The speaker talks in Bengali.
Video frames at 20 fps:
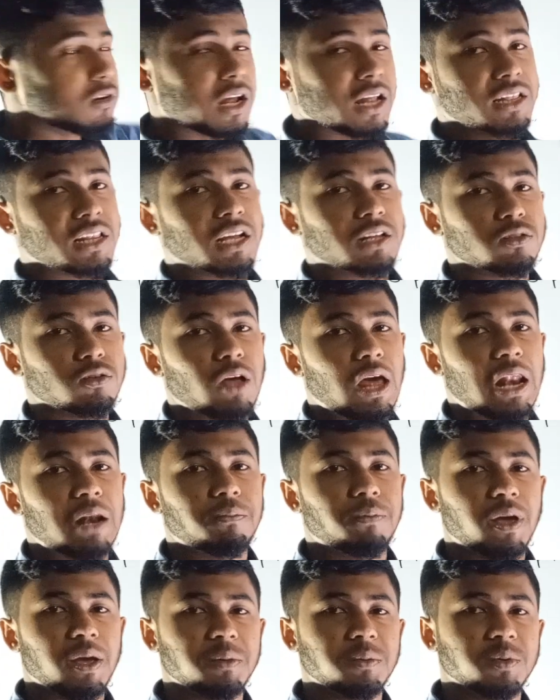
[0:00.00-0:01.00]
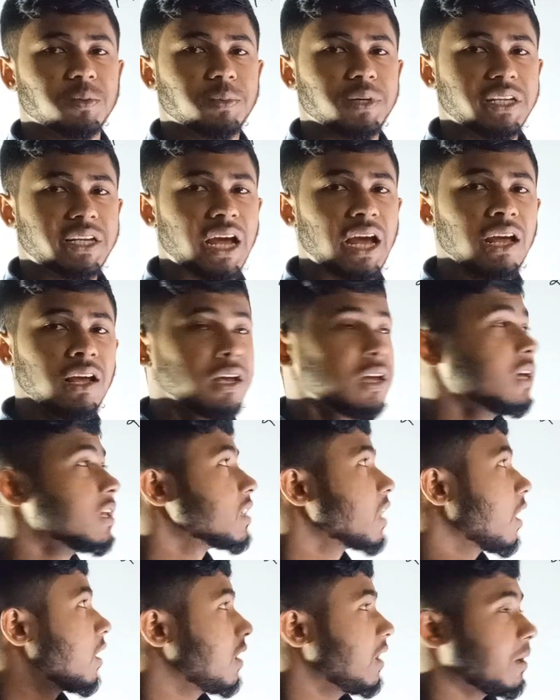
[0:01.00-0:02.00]
না থাকতো আলফা এবং বিটা
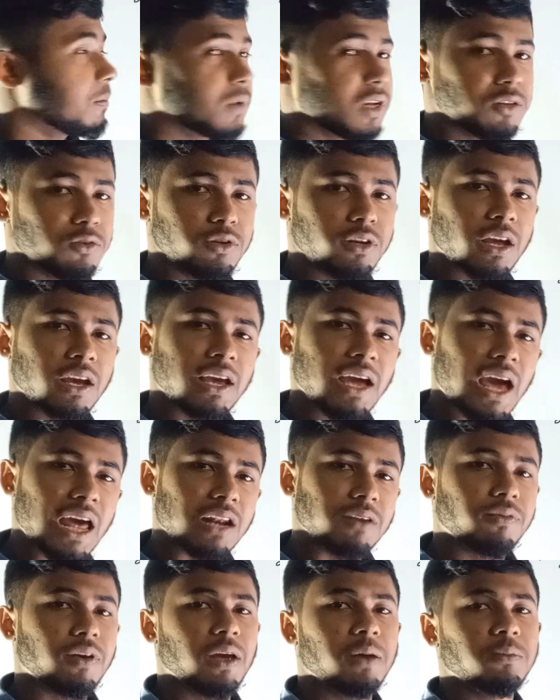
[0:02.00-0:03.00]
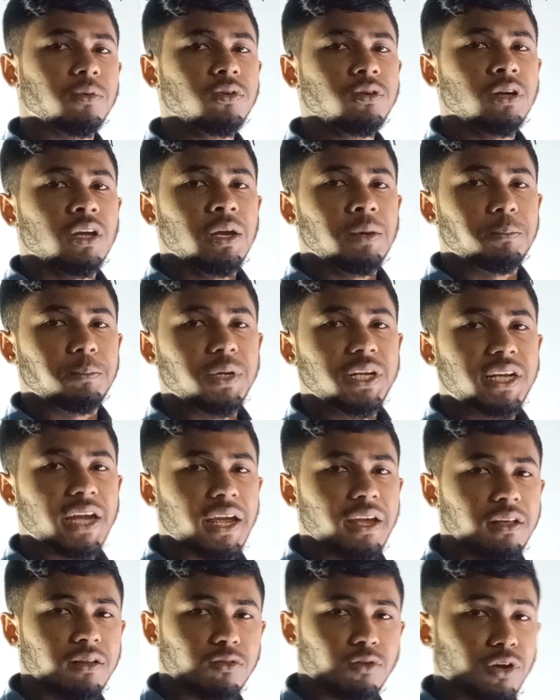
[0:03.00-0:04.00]
তাহলে আমরা এই দুইটাকে আলফা এবং
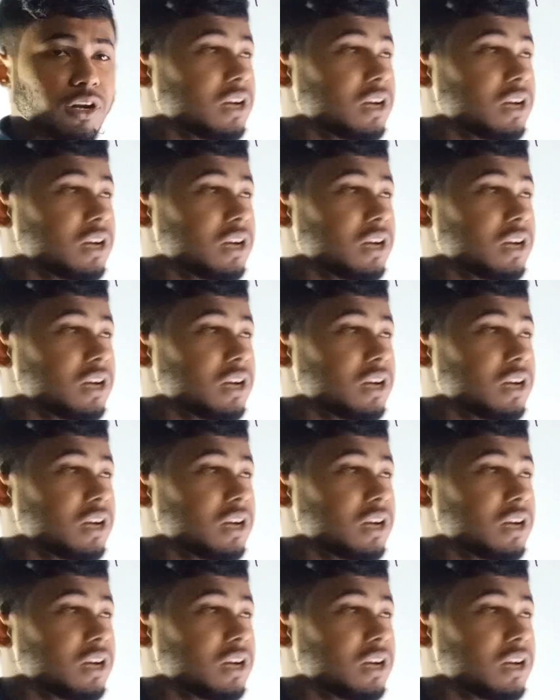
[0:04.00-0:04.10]
বিটাই ধরে